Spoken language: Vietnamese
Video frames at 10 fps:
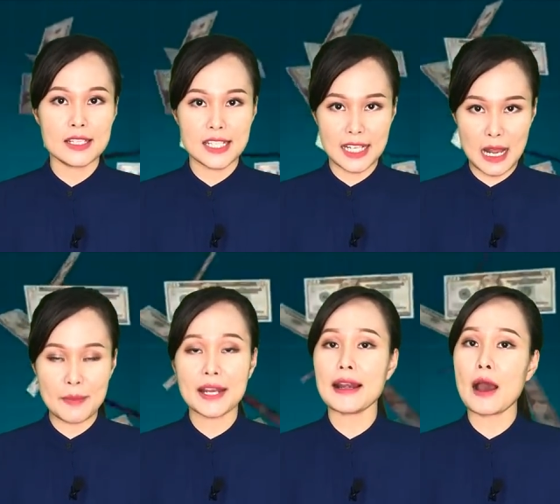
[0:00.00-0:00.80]
chỉ là
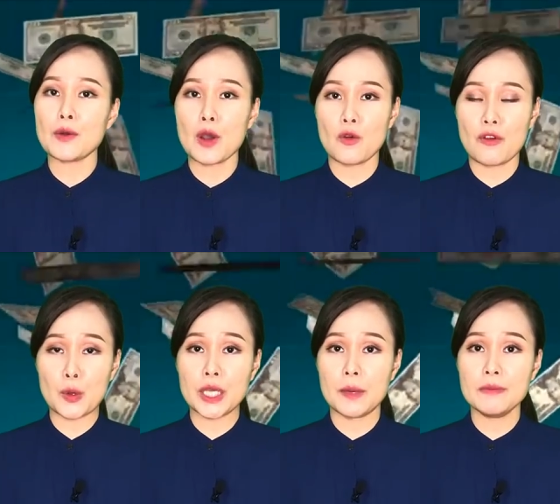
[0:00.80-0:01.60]
biết lao đầu vào
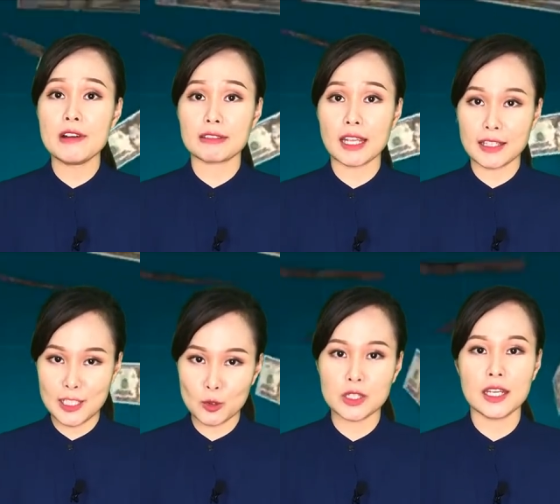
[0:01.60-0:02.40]
kiếm được thật
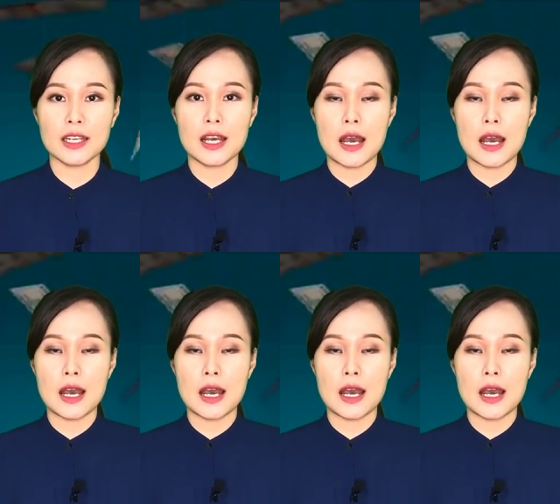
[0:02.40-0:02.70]
nhiều tiền